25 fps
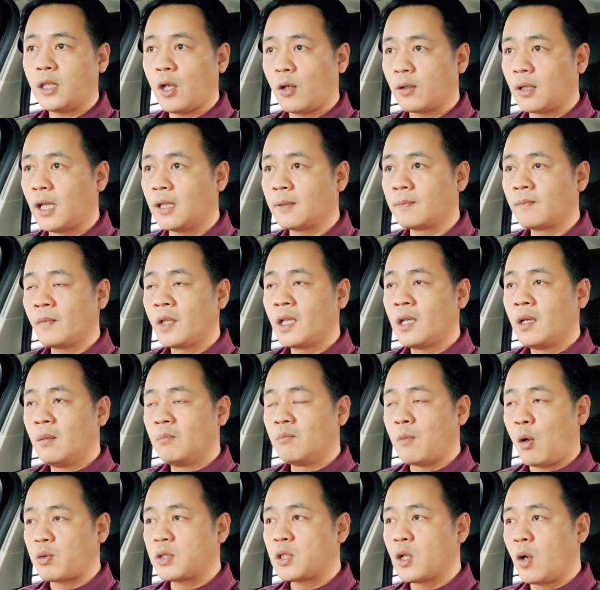Cho nên
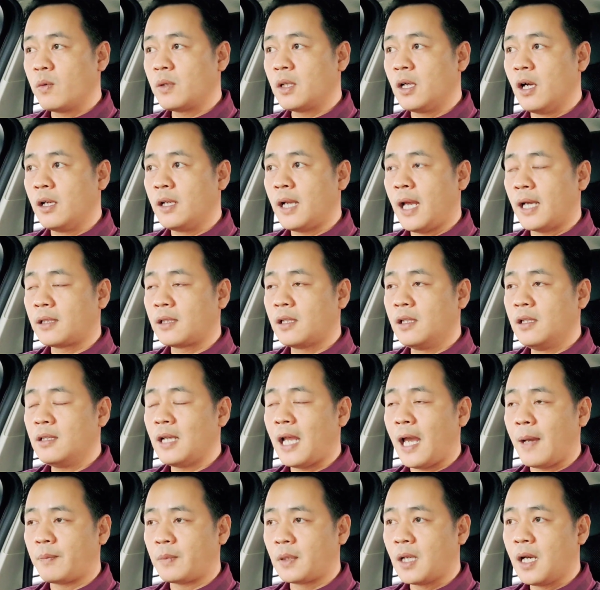một số người là cứ
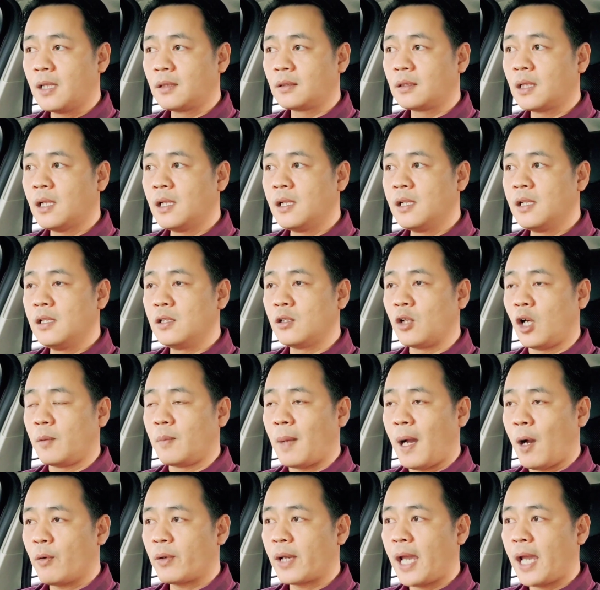làm đơn thư rồi báo